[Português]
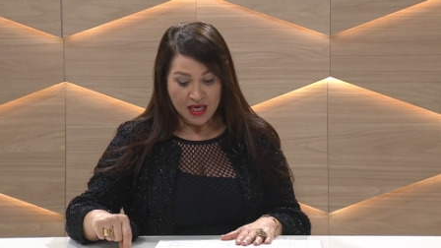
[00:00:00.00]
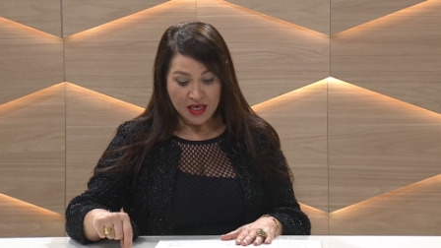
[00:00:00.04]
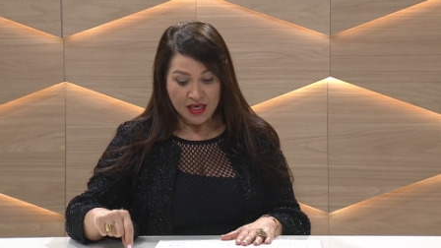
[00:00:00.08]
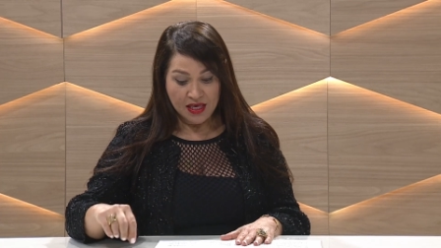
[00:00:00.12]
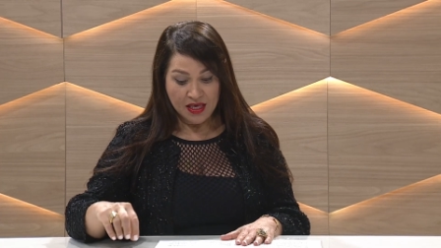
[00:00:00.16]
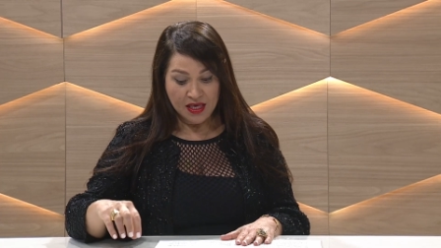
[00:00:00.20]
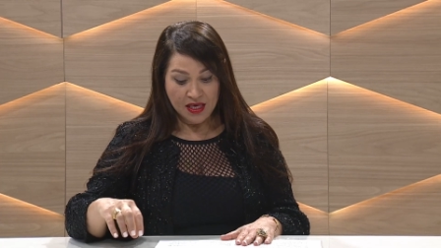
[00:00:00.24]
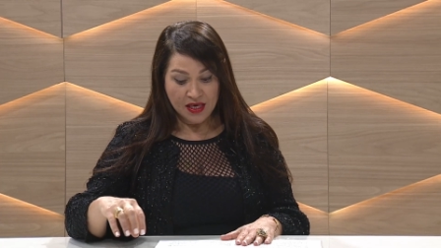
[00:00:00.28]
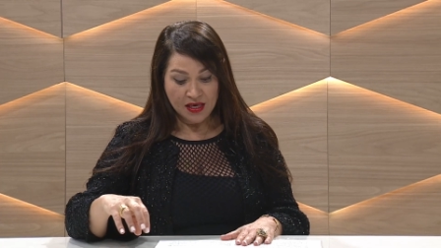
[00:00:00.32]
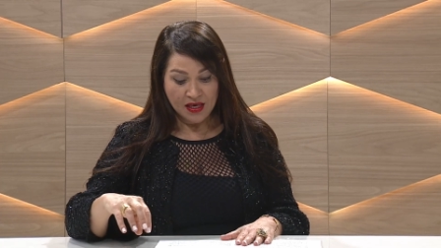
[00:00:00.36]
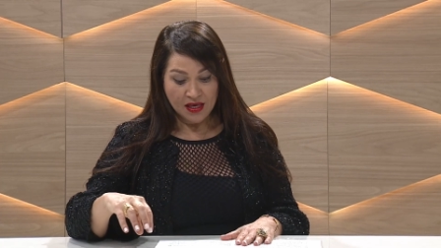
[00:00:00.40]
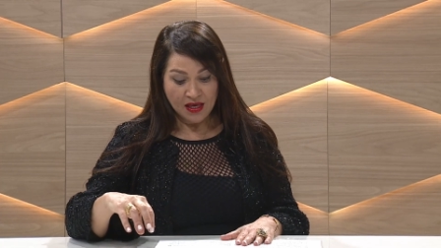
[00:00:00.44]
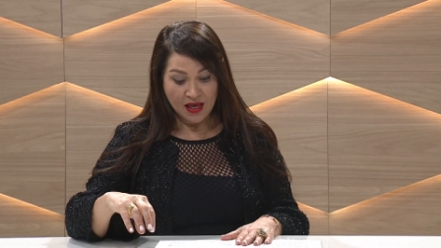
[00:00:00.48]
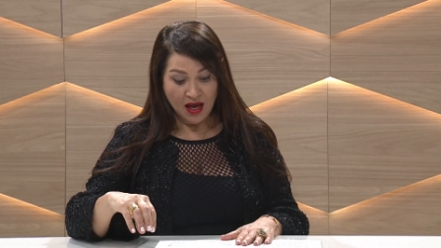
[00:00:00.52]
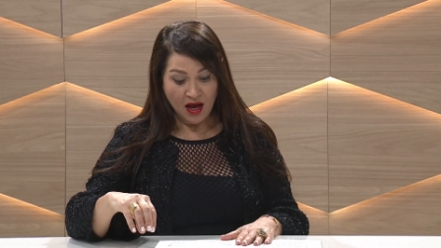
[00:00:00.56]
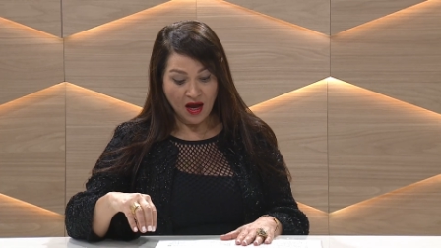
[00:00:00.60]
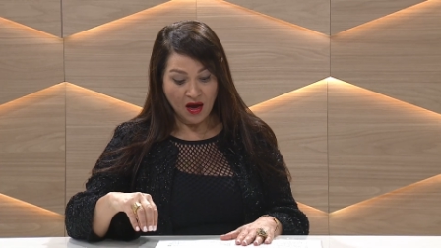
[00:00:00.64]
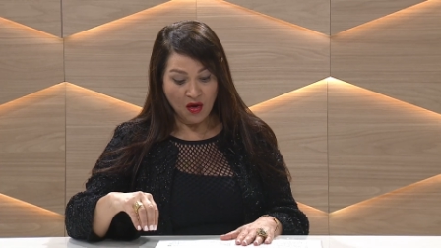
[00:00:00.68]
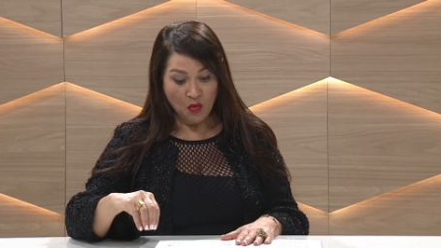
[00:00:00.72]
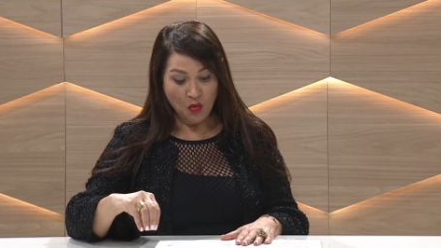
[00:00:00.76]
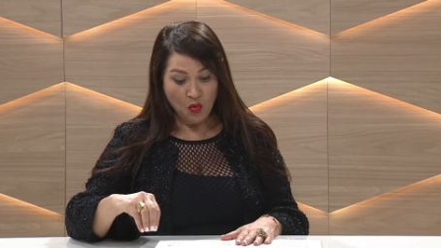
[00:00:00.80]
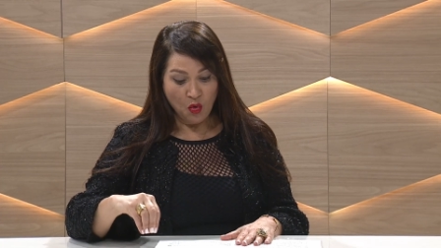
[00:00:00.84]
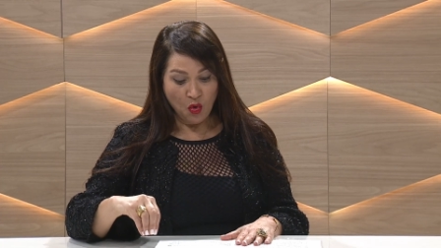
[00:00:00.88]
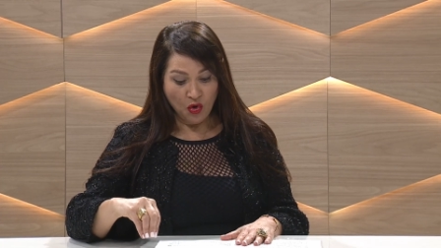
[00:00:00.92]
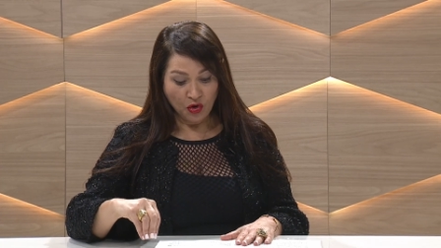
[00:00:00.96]
e
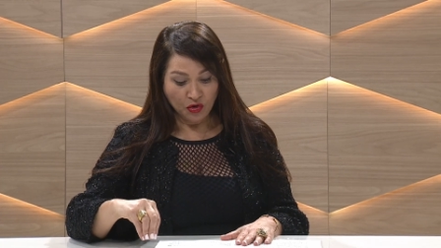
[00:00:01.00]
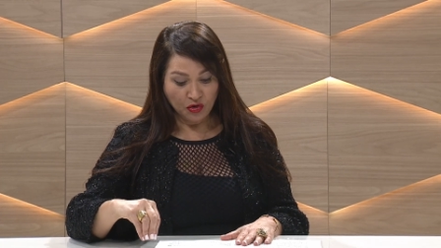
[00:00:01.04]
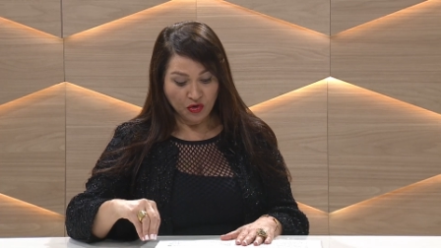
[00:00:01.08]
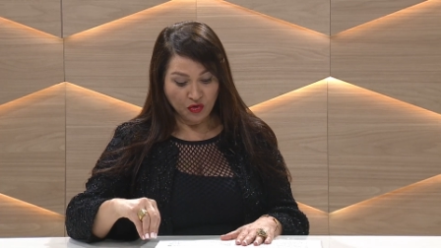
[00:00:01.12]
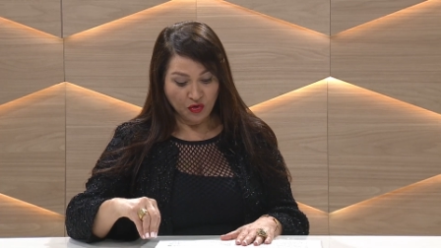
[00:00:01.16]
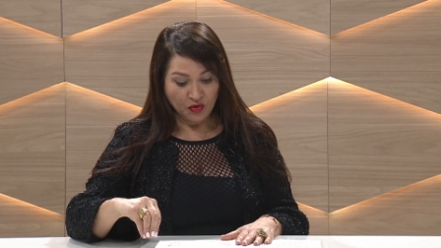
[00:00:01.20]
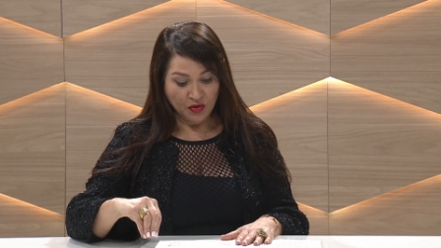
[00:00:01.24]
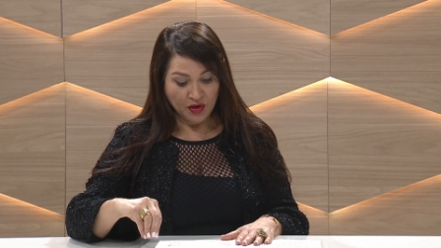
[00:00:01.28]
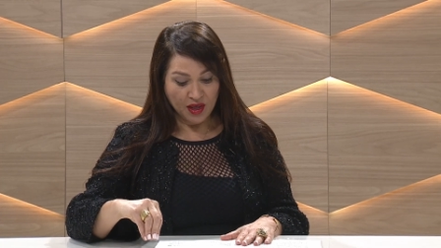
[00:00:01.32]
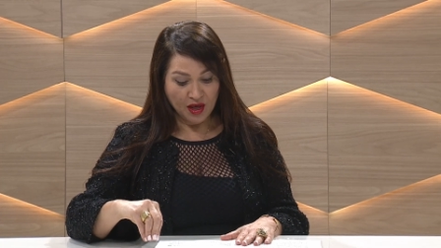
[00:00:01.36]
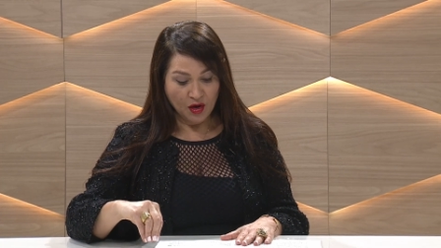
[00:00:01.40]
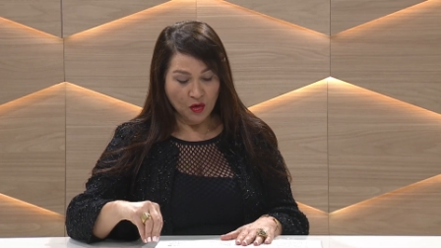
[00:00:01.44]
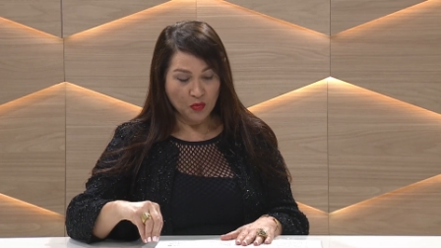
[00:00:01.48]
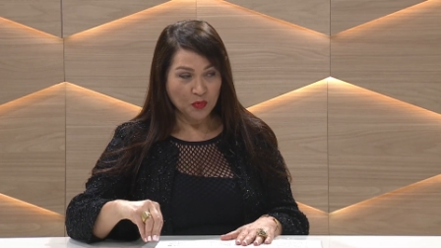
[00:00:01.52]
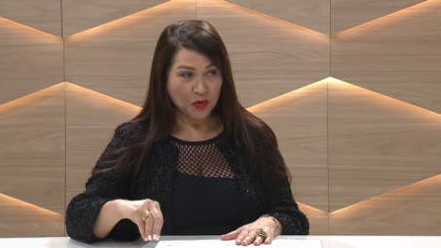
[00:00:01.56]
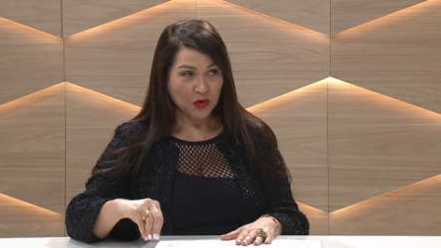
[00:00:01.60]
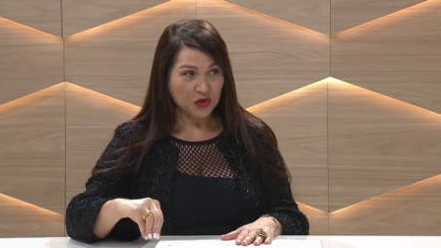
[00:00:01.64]
o outro que é o,